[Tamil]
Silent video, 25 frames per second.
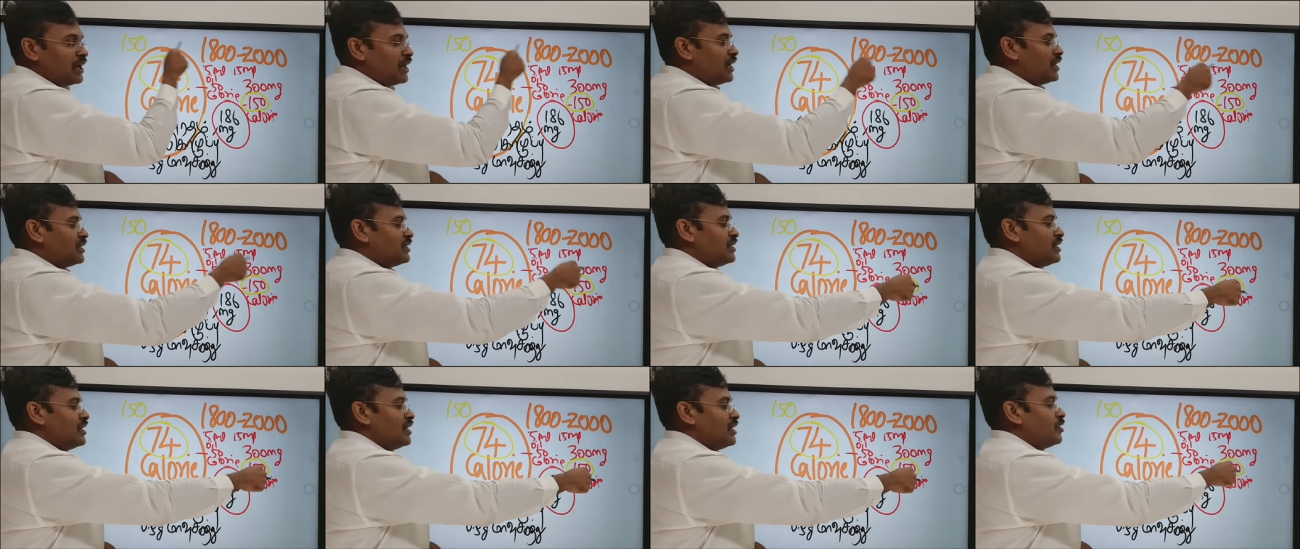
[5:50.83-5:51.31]

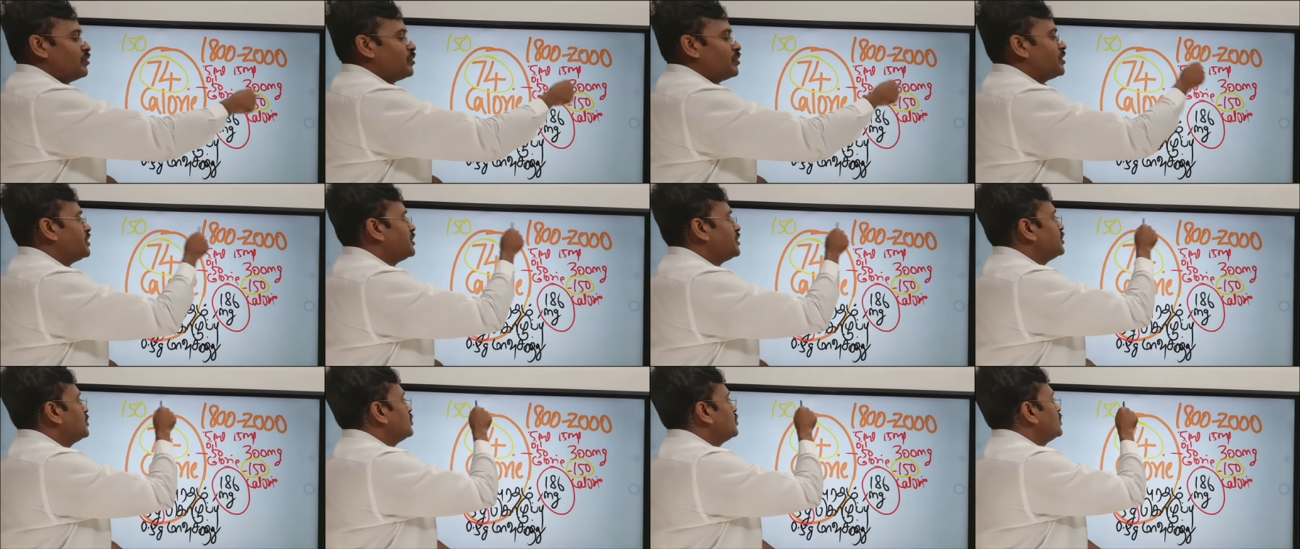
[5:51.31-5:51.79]
அது இல்லாம
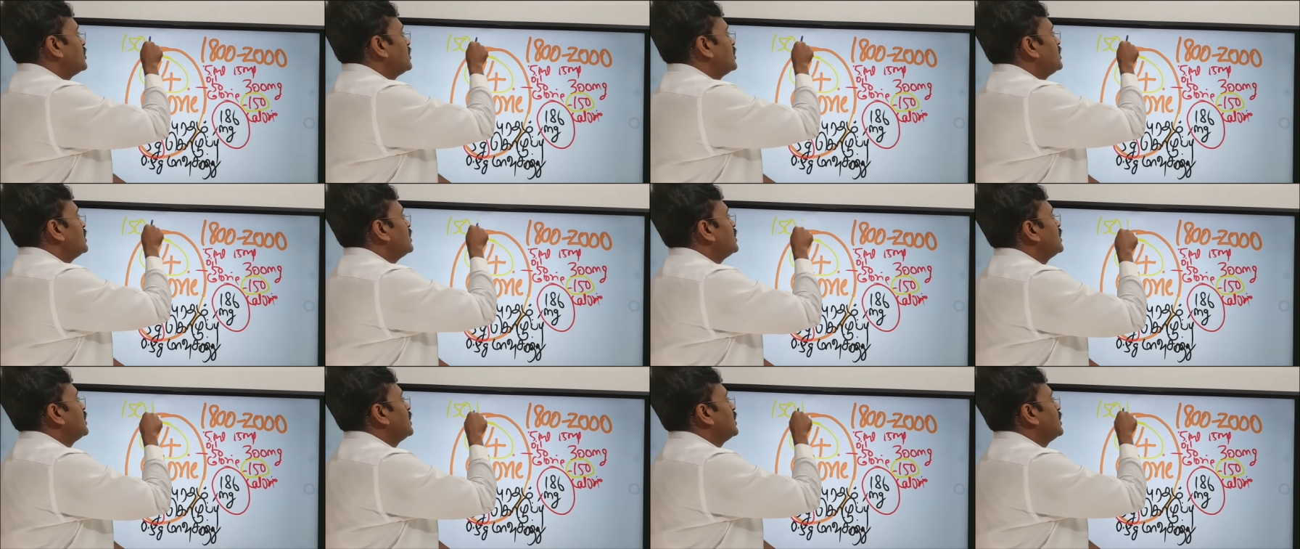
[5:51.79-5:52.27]
இது ஒரு
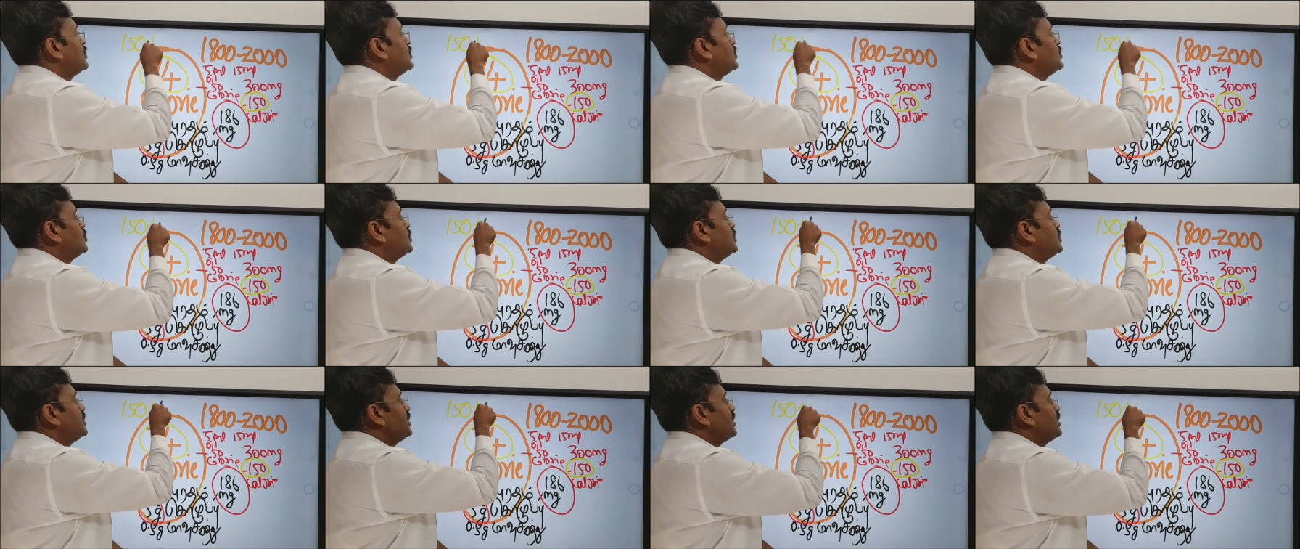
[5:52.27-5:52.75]
நூத்தி